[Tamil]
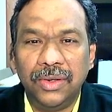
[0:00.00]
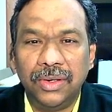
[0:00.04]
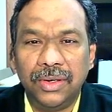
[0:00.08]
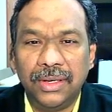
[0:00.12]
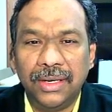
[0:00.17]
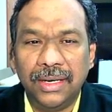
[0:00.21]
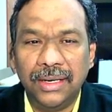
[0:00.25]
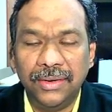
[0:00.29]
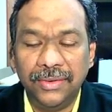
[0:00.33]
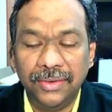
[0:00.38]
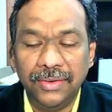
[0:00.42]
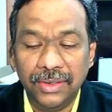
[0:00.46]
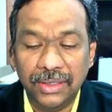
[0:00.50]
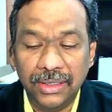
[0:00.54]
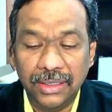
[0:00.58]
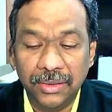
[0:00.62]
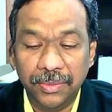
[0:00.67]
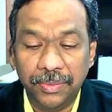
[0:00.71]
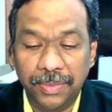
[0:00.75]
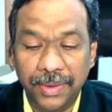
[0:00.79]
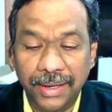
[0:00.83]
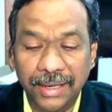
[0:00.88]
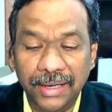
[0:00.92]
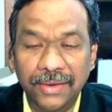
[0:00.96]
கணவனுக்கு
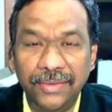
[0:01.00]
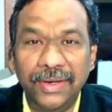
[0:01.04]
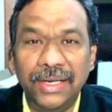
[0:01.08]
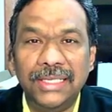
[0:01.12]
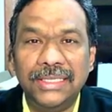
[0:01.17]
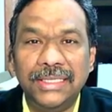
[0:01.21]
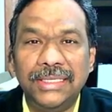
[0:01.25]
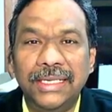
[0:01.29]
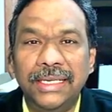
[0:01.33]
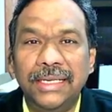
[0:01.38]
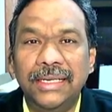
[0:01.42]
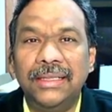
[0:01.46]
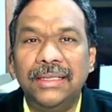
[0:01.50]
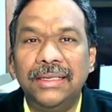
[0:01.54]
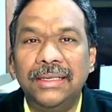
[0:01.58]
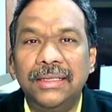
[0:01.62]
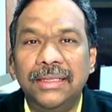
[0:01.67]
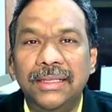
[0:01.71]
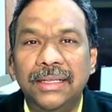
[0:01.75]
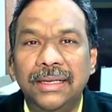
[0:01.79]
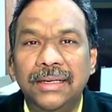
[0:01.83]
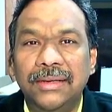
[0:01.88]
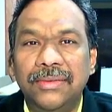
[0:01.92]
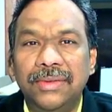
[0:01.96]
பணிவிடை செய்யறதுக்கு
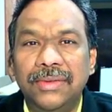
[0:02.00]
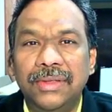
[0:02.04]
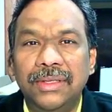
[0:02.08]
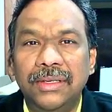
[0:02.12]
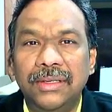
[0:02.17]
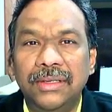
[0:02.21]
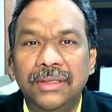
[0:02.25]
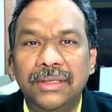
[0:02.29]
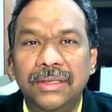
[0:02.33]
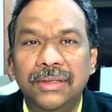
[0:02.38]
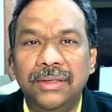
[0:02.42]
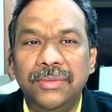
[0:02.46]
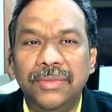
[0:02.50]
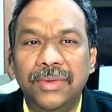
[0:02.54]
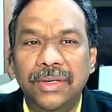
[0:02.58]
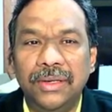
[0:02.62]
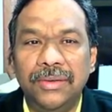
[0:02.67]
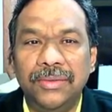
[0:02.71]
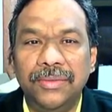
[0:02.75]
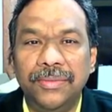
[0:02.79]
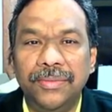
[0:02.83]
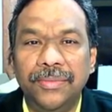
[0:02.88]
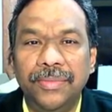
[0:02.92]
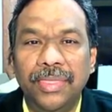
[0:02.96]
தான் வந்து
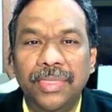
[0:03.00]
திருமணம்